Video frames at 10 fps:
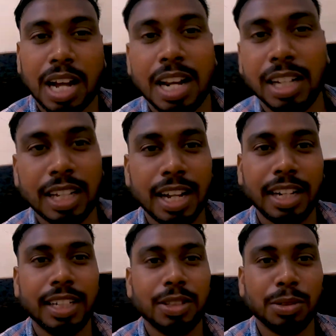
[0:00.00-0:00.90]
खाना
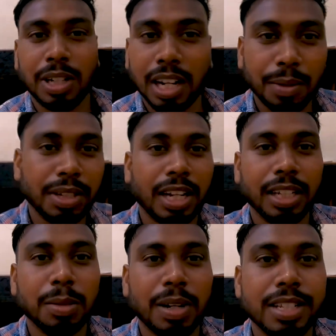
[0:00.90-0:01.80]
खाए नहीं है तो खाना भी
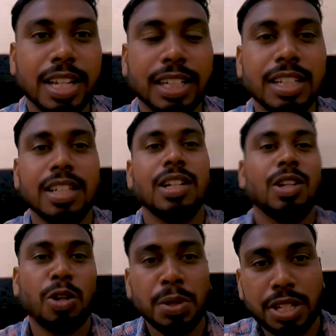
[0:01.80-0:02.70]
खाएंगे बाहर जाके
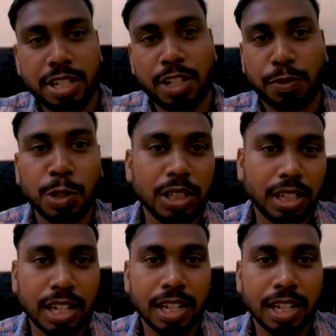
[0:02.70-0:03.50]
वो स्ट्रीट फूड